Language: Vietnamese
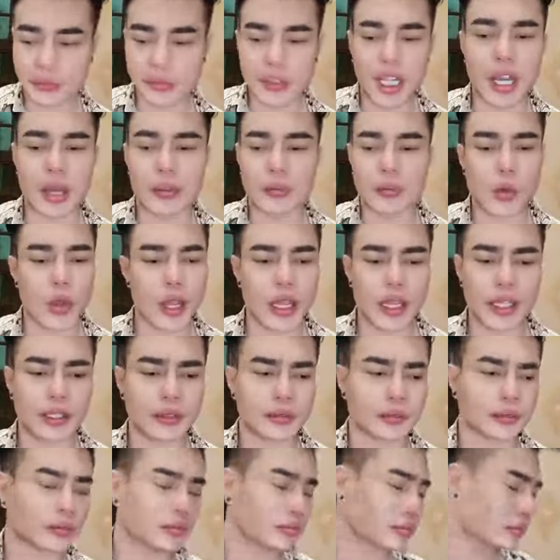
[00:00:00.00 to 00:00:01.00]
thơm quá
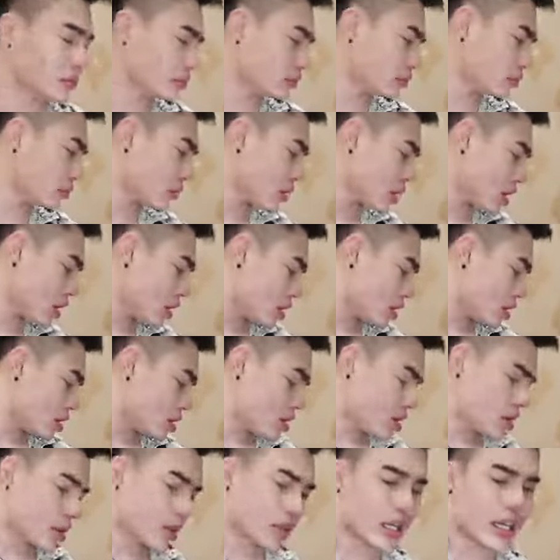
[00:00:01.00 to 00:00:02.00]

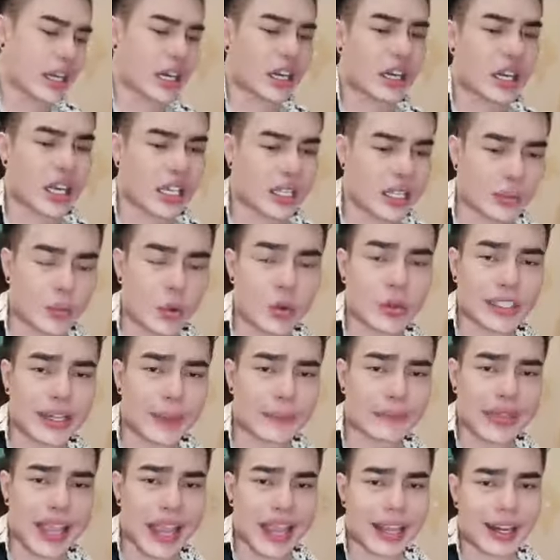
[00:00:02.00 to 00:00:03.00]
Lê Đăng Lê tao mua
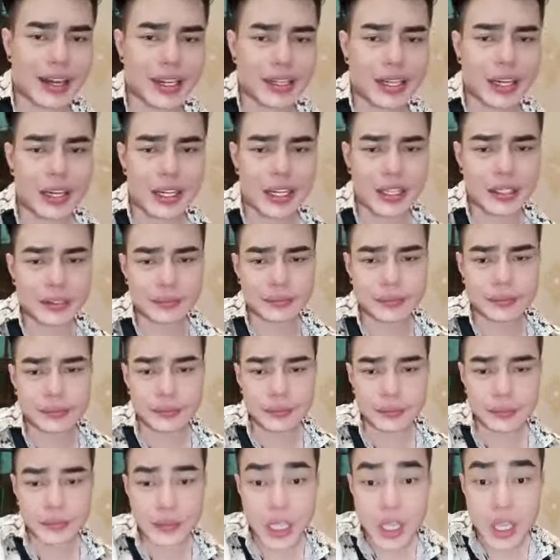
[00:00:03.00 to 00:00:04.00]
trăm chai Lê Đăng Lê
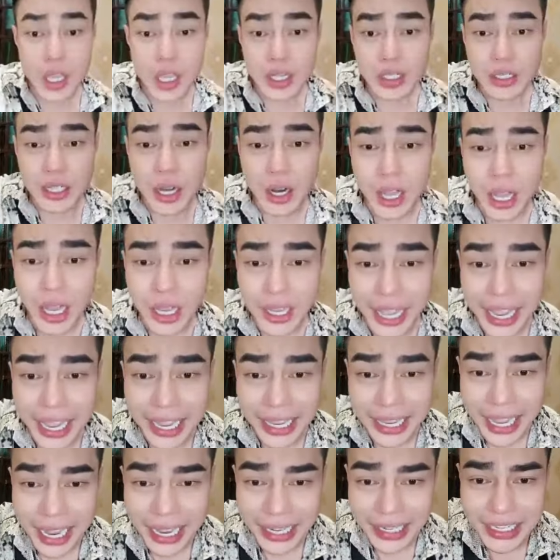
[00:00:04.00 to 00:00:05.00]
Trời ơi
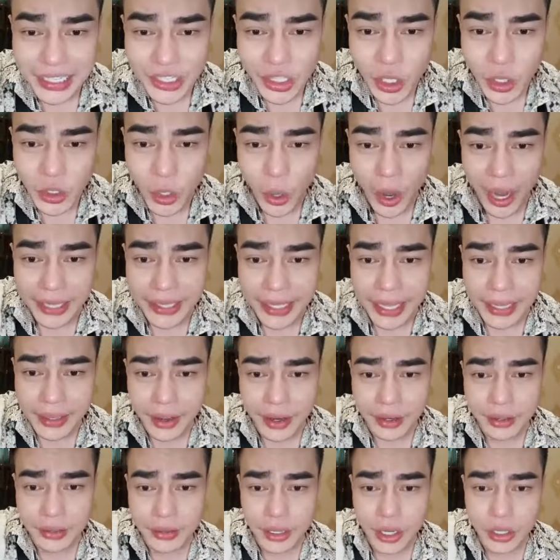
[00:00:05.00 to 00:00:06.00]
ai, ai để số điện thoại vậy
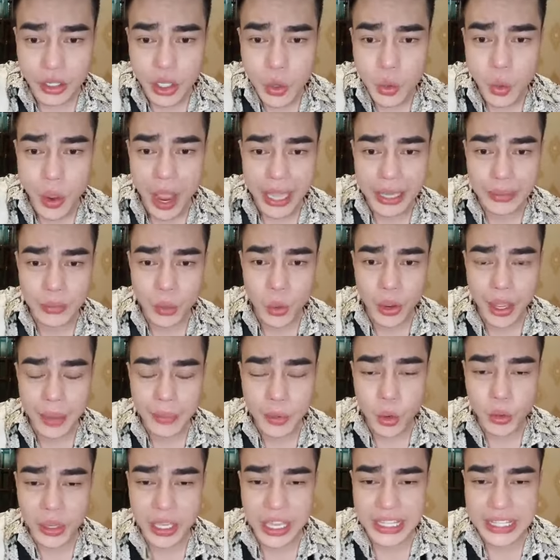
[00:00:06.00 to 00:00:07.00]
người, người nước ngoài mua em
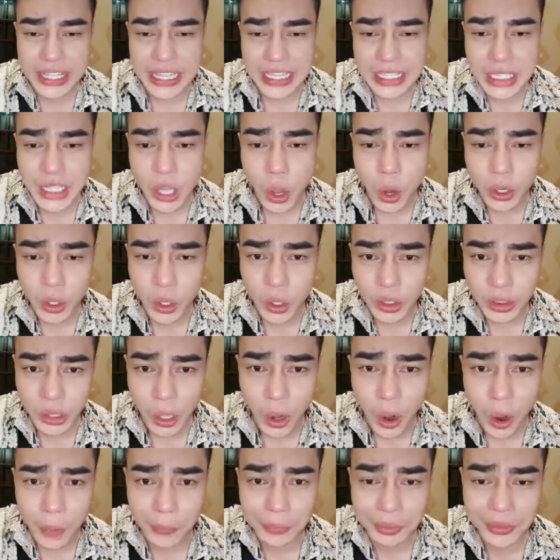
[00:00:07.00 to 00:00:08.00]
luôn kìa Chị sọt có
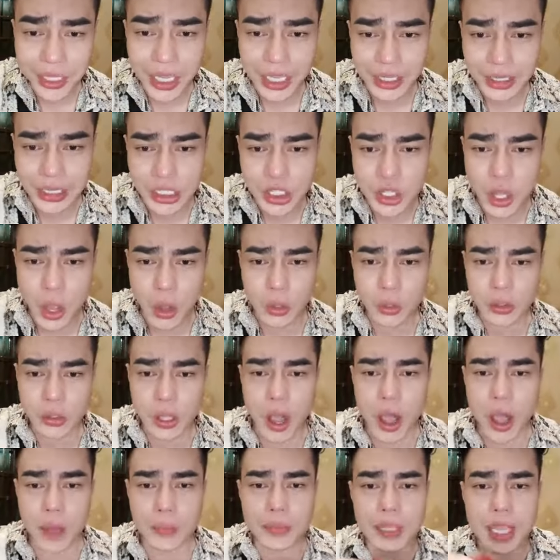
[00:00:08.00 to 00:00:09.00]
thỏm kìa Chị sọt có
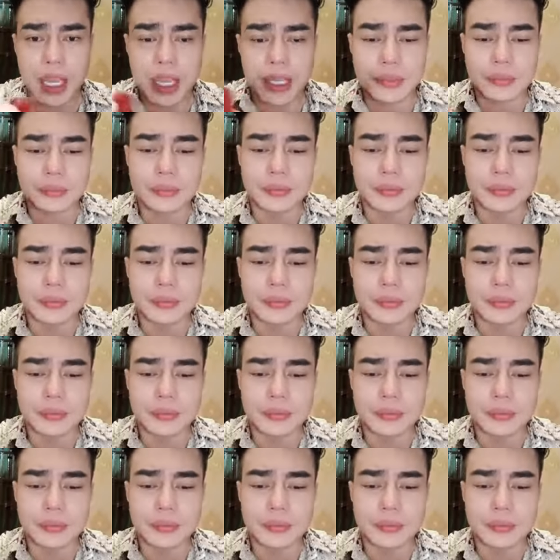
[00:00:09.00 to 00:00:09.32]
thỏm kìa